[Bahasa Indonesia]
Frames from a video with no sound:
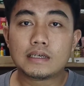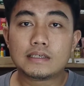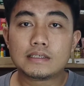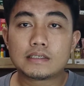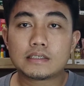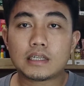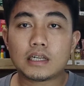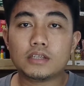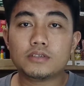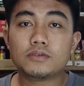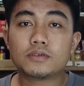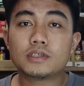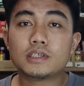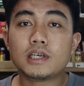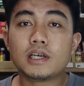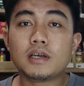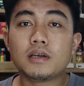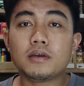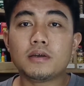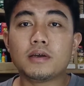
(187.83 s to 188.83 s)

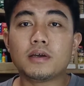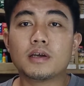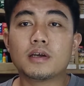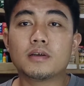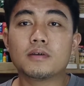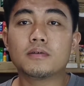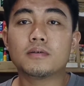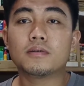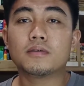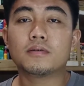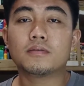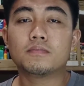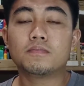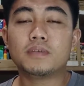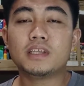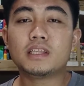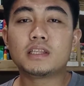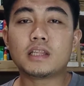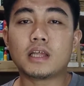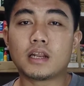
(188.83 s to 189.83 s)
Selanjutnya,
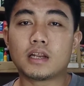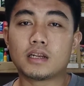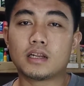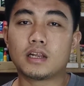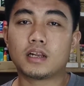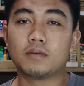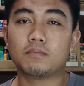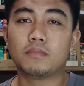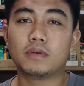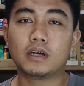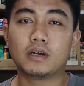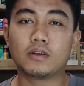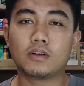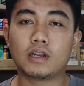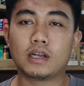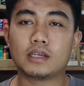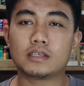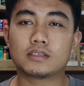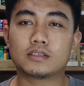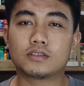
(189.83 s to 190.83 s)
pintar dalam
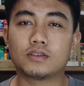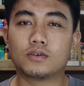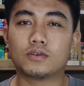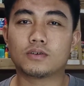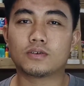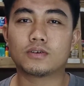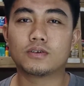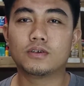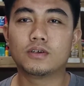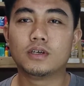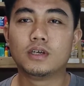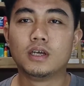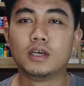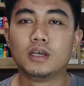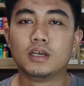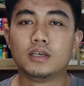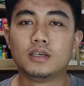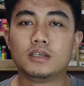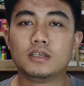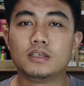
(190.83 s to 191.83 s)
mengelola stok.
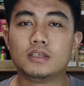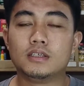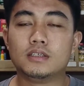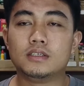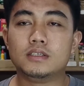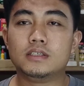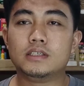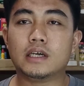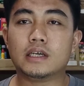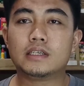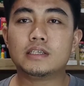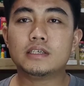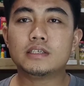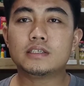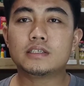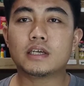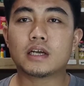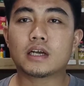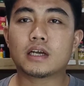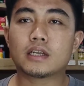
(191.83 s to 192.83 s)
Jadi
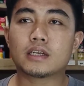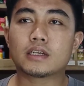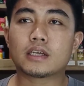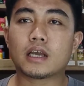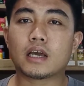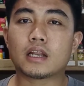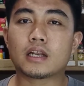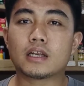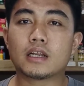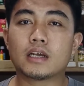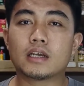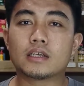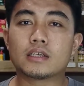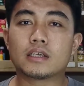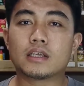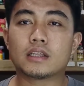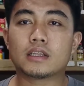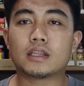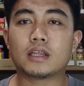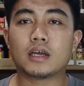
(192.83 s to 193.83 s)
jangan karena
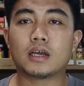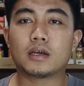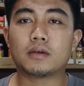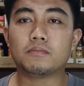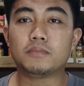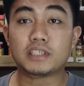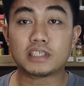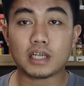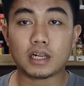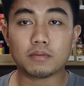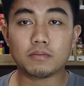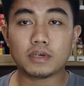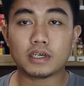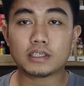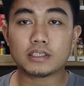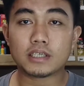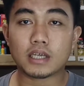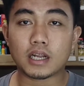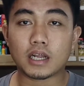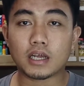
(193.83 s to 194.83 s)
kita misal
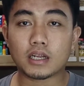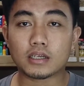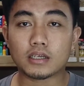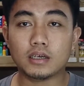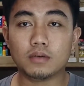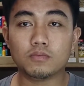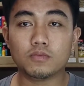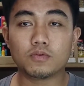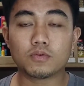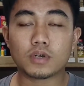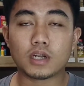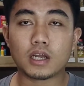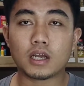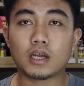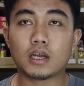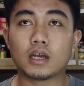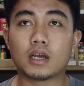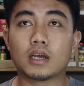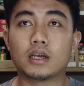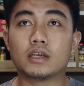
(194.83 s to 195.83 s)
mengejar harga
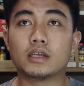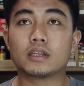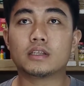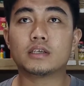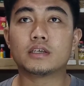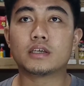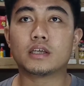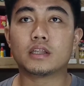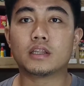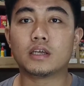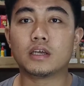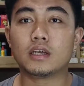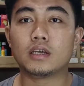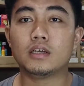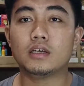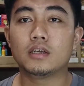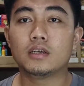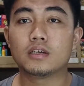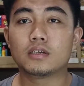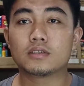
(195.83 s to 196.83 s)
murah, akhirnya kita
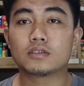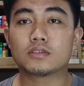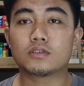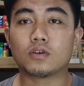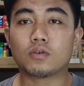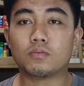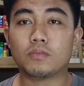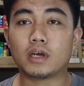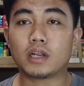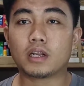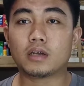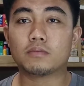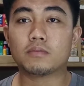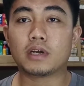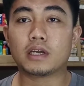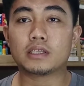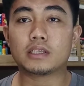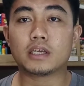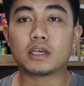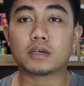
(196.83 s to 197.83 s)
stok barang
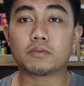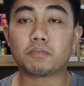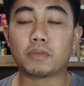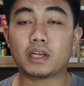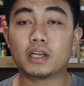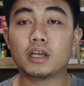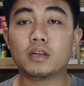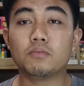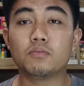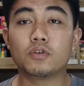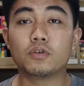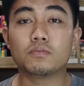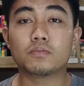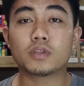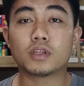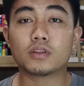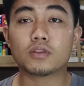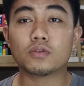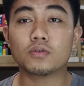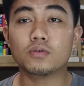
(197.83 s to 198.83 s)
banyak. Padahal belum
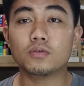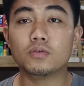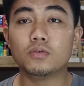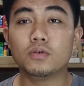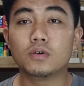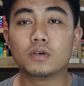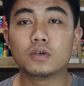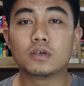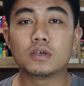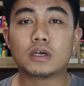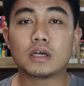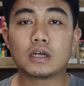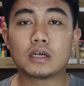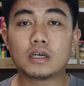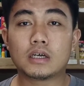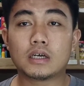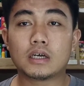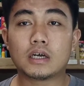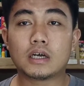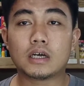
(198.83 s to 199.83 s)
tentu
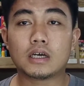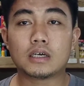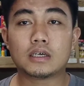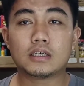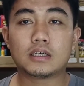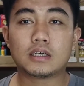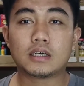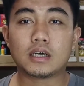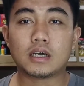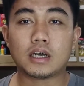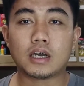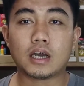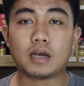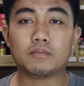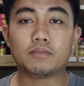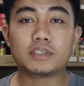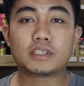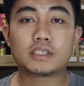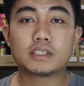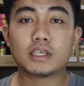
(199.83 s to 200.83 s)

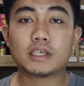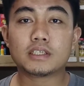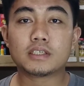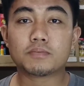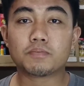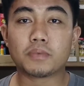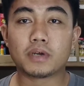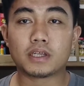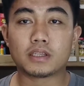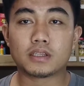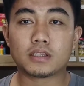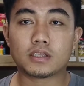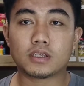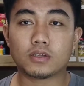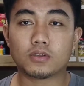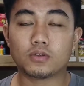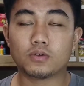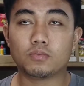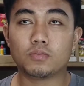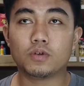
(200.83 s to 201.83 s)
habisnya cepat
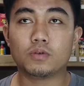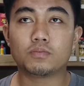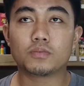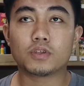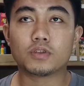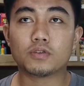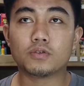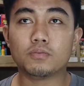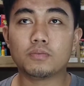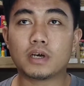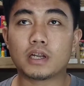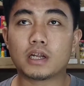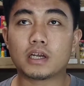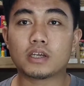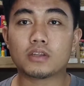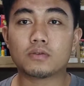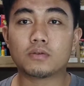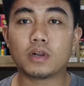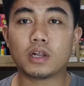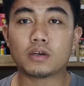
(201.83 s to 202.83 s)
gitu belum tentu barang
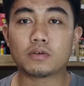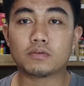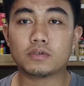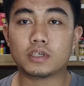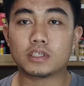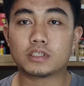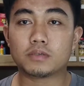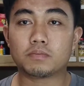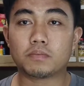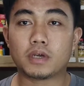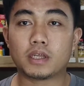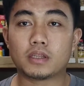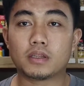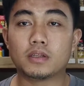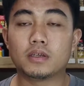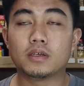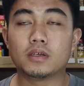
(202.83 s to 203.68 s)
itu lakunya cepat